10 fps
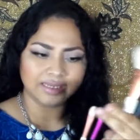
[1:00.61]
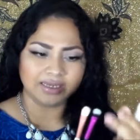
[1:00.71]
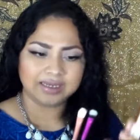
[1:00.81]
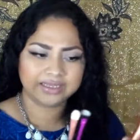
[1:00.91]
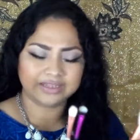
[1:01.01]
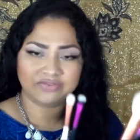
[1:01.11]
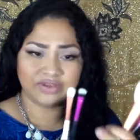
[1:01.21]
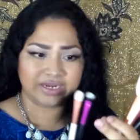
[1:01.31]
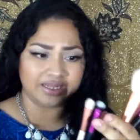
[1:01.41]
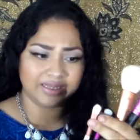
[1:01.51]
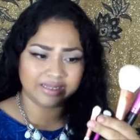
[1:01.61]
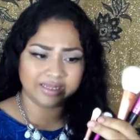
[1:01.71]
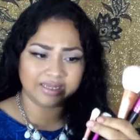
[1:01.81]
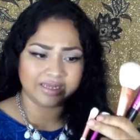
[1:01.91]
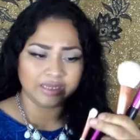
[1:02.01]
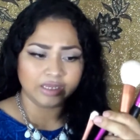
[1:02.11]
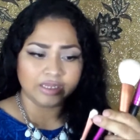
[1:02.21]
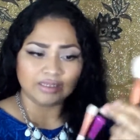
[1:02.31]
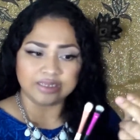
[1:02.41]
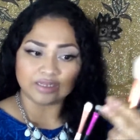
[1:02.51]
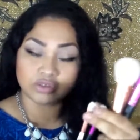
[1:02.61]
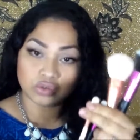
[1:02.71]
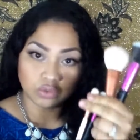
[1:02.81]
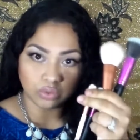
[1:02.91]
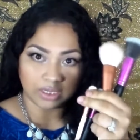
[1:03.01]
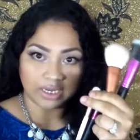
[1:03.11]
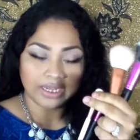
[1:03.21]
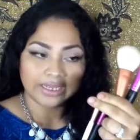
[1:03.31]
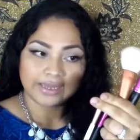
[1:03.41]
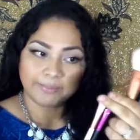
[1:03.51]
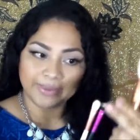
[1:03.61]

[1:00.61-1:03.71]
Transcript: eh, diferente textura. ¿Qué